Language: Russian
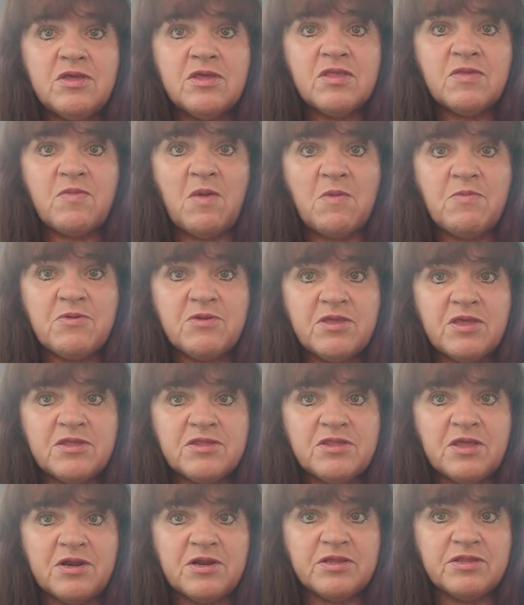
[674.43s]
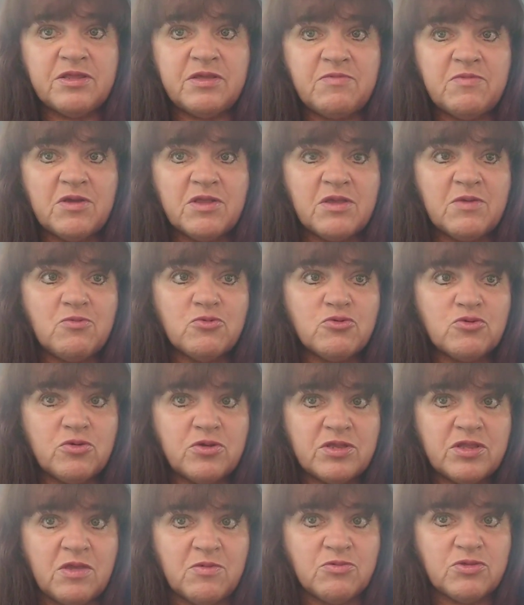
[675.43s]
с папиной стороны, потому что
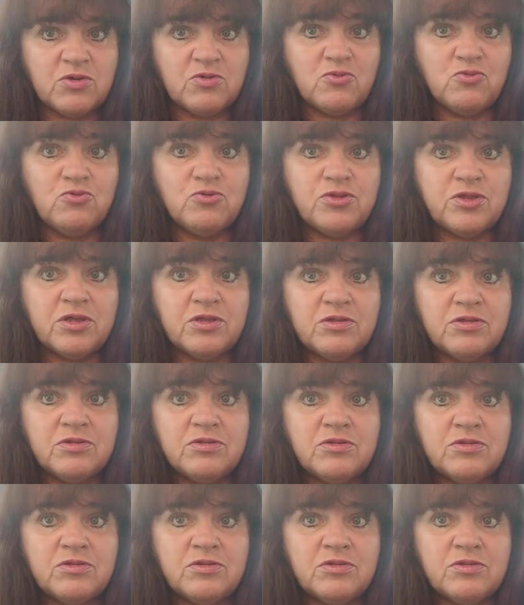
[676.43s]
их там же куча.